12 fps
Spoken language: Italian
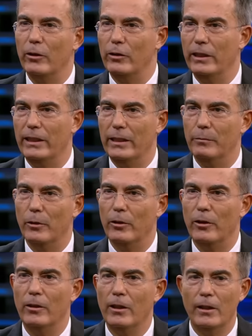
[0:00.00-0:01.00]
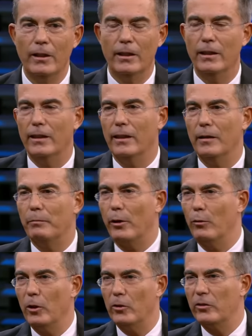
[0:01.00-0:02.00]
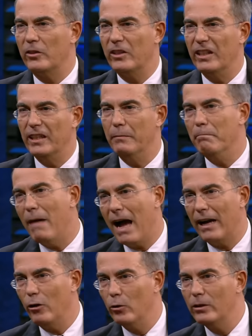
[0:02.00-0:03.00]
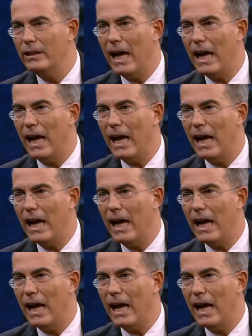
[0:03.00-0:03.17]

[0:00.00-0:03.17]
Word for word: di ogni tipo, no? eh, promossi ma non